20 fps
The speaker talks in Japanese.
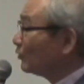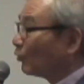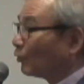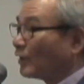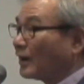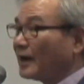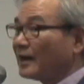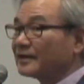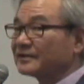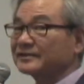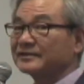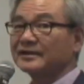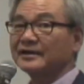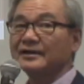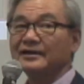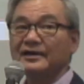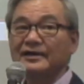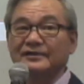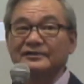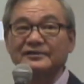人が
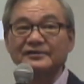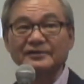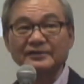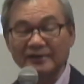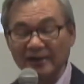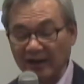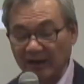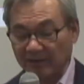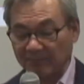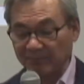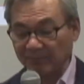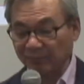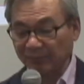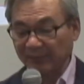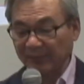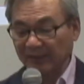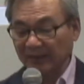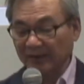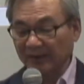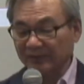整列して、
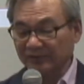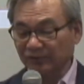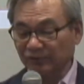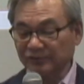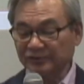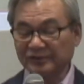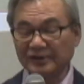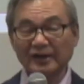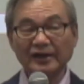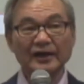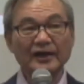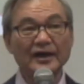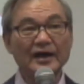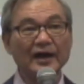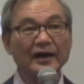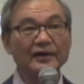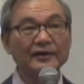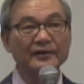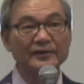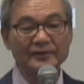そして
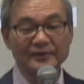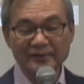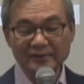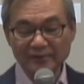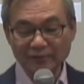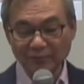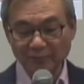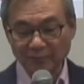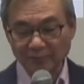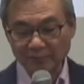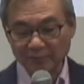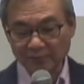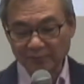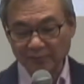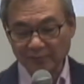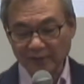楽器を